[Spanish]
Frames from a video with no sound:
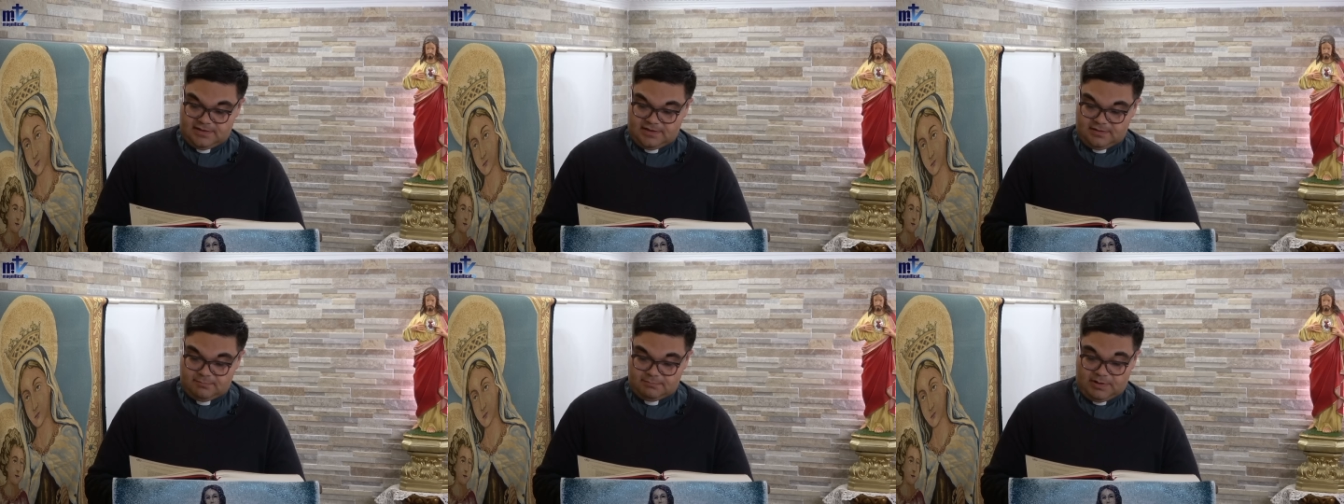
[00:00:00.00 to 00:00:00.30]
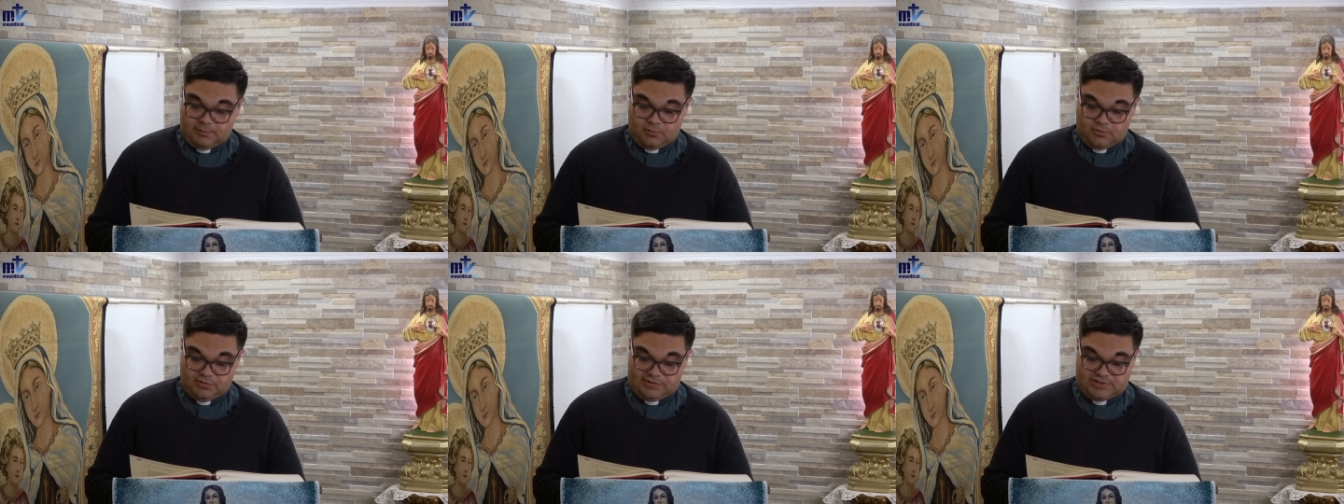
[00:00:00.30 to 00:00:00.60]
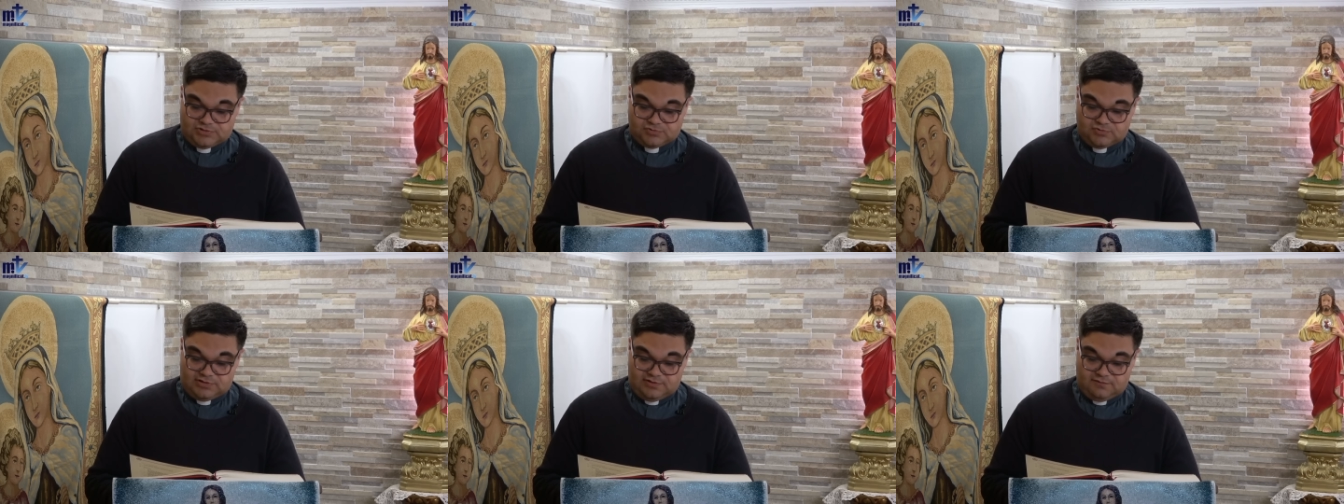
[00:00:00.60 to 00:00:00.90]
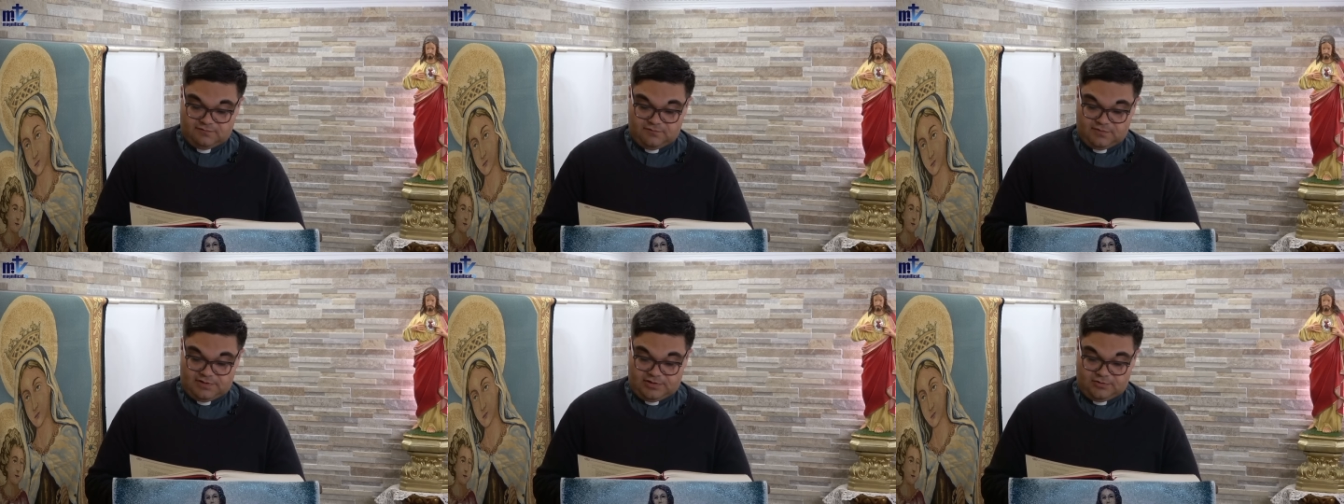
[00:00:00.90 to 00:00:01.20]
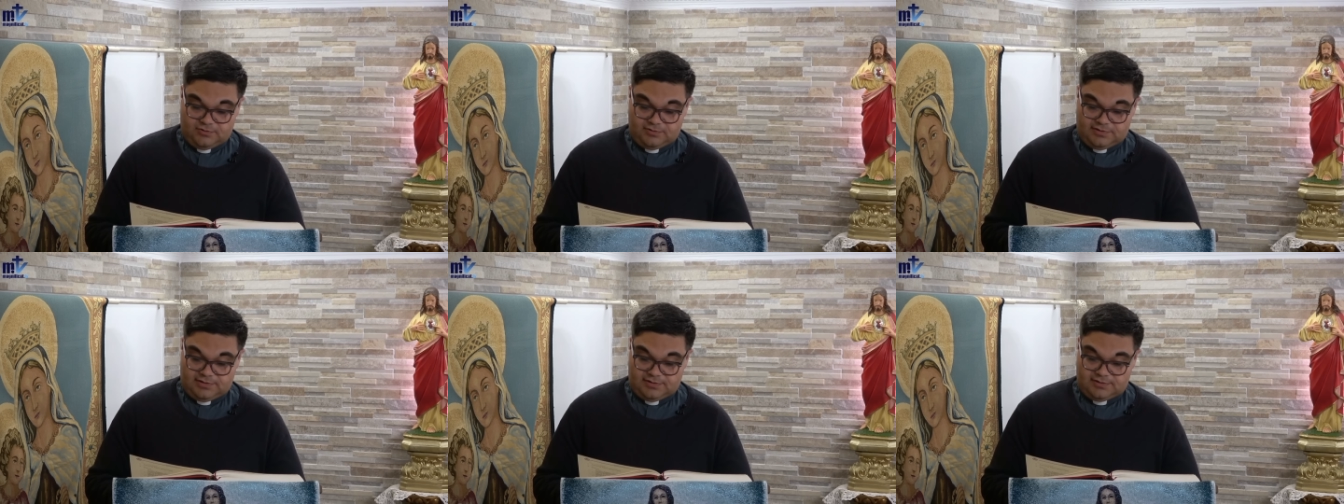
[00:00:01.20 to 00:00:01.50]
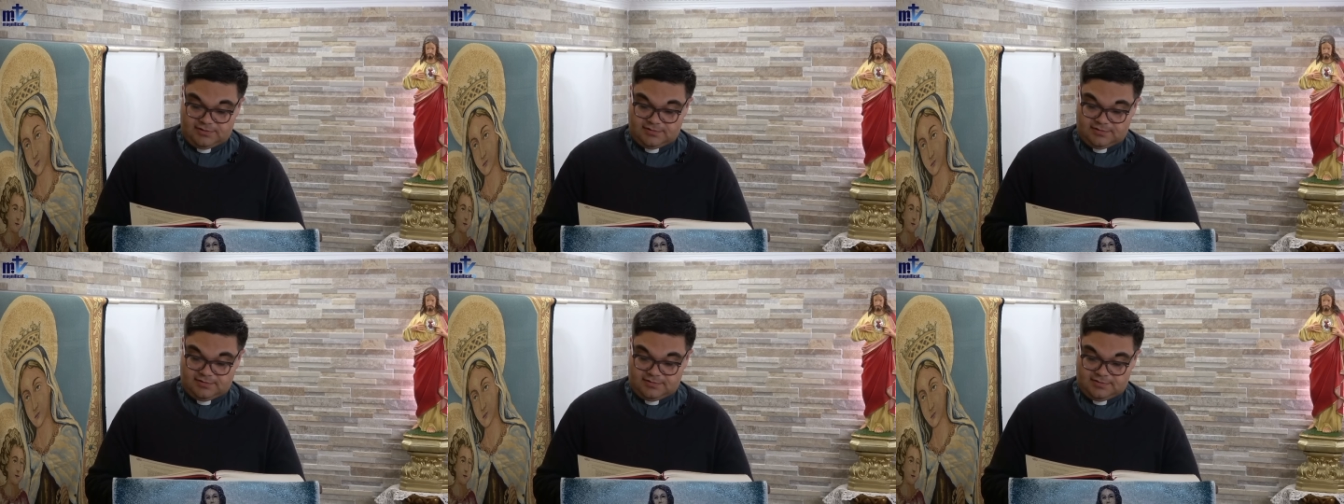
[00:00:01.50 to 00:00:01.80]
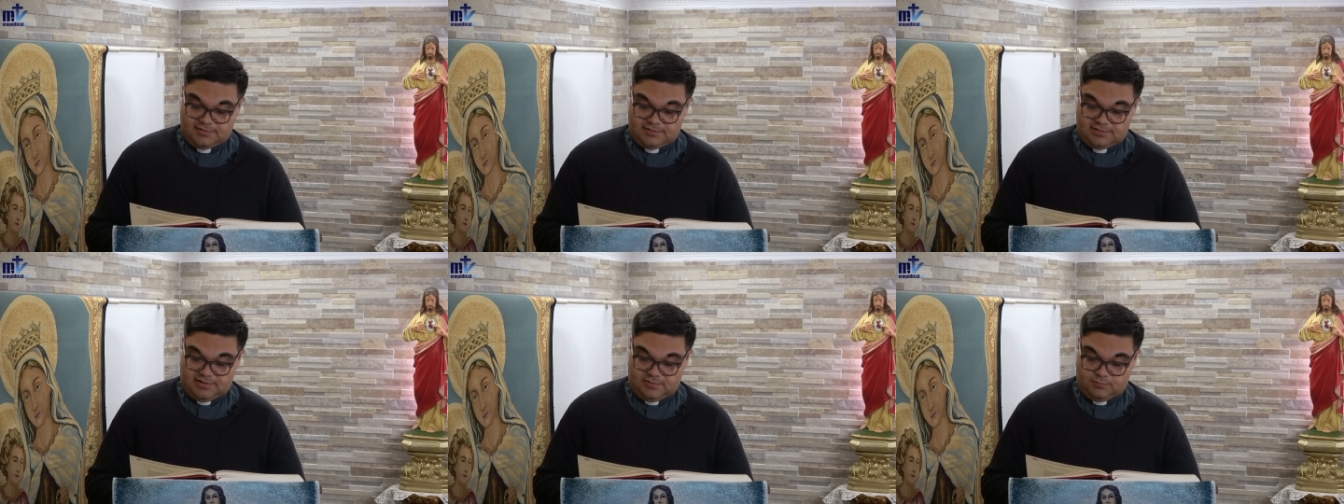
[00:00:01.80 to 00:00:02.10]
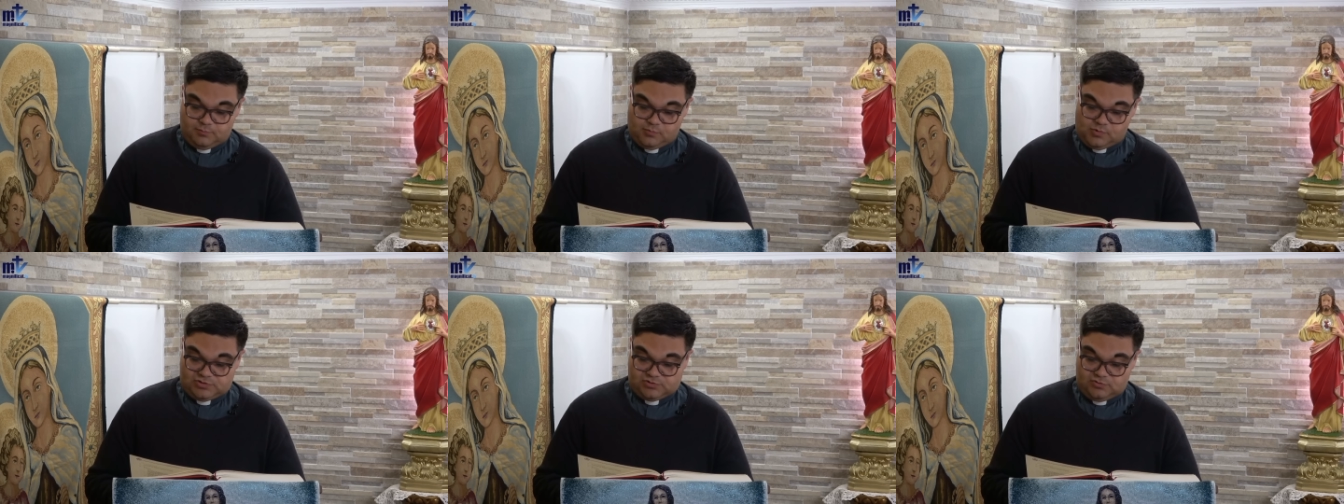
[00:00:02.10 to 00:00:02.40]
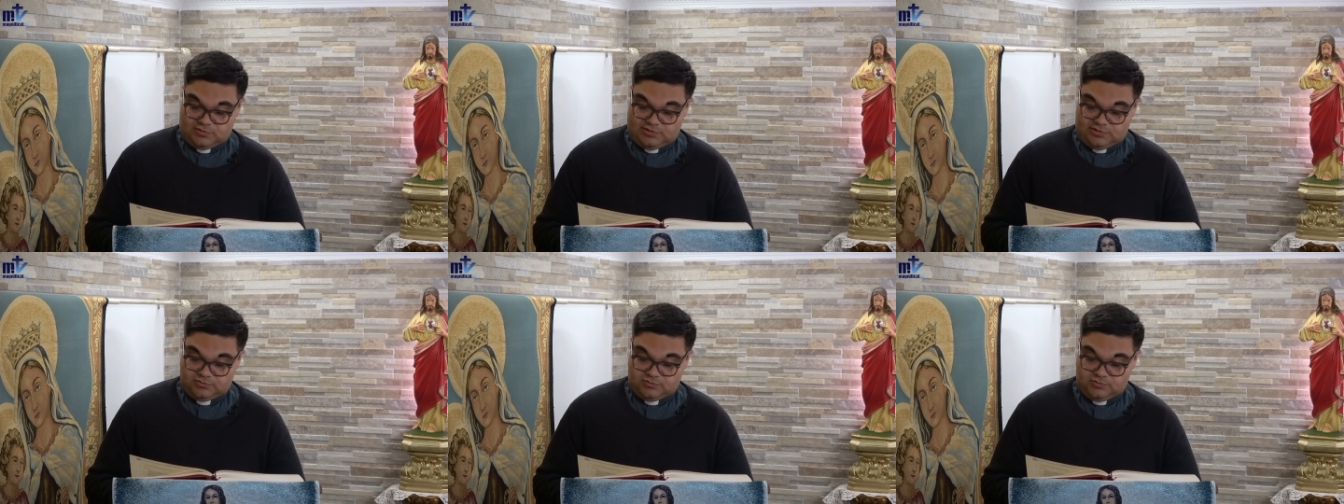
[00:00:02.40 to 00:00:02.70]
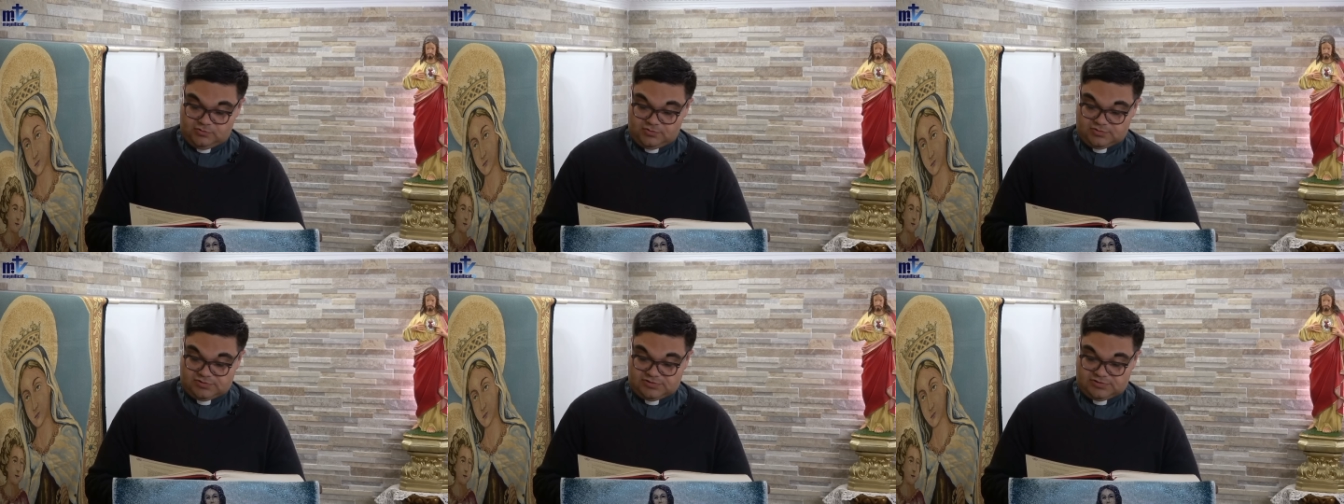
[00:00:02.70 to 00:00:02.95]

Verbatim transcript: Pablo quiso que fuera con él, y puesto que todos